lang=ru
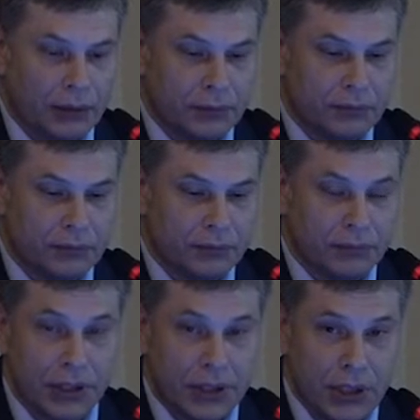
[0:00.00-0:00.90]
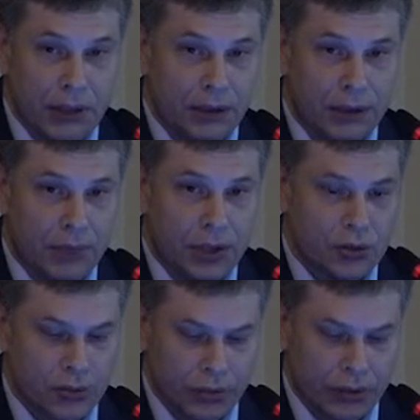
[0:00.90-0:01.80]
Материал
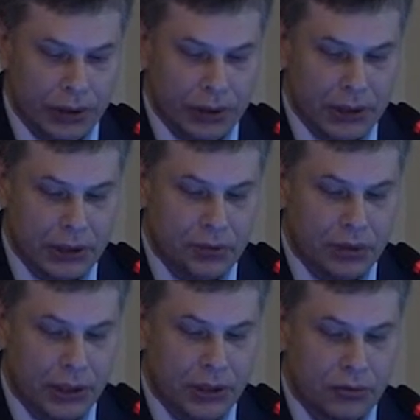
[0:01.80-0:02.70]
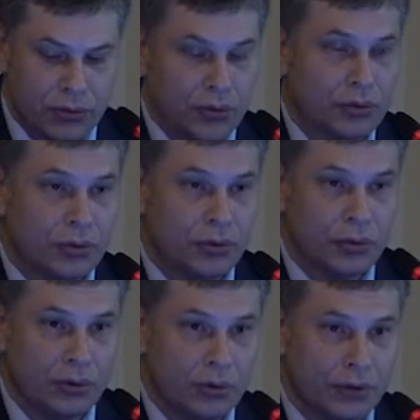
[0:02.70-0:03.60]
небольшой. Я скажу сразу,
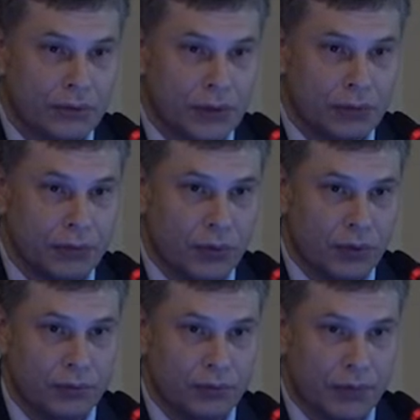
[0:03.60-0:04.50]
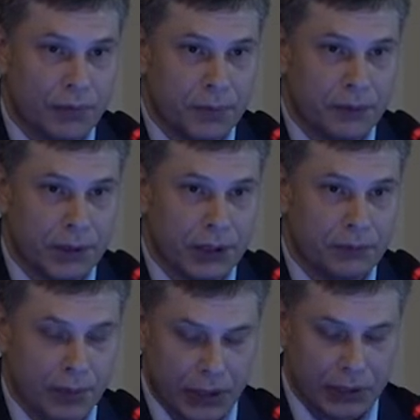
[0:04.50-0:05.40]
что всего мы
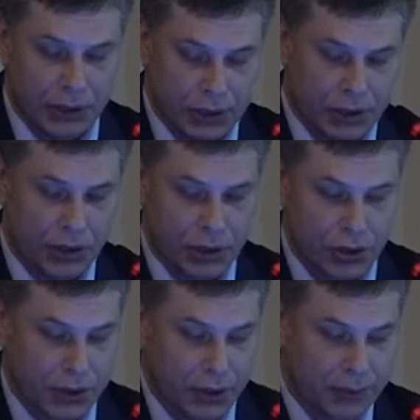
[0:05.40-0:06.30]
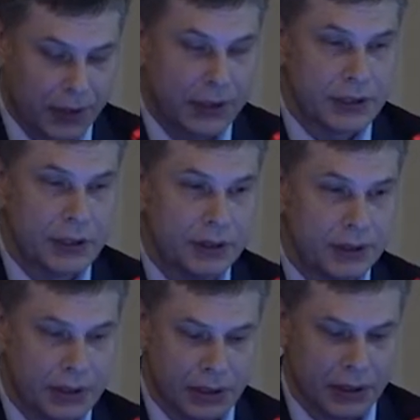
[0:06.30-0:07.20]
выполнили порядка 36
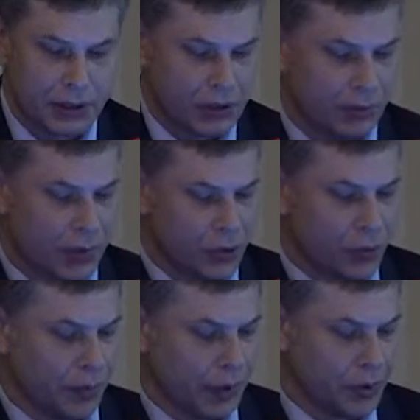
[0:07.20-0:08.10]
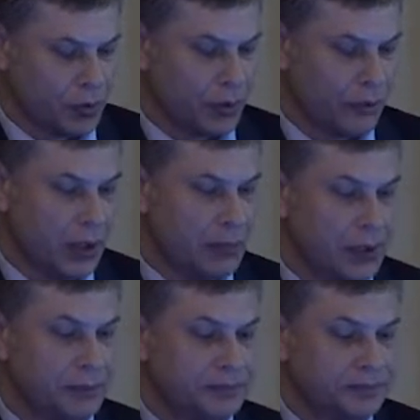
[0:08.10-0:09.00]
операций за достаточно большой промежуток
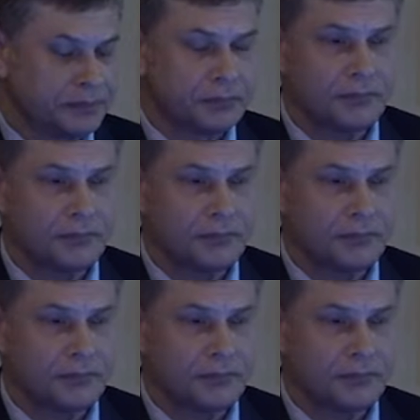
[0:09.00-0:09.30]
времени.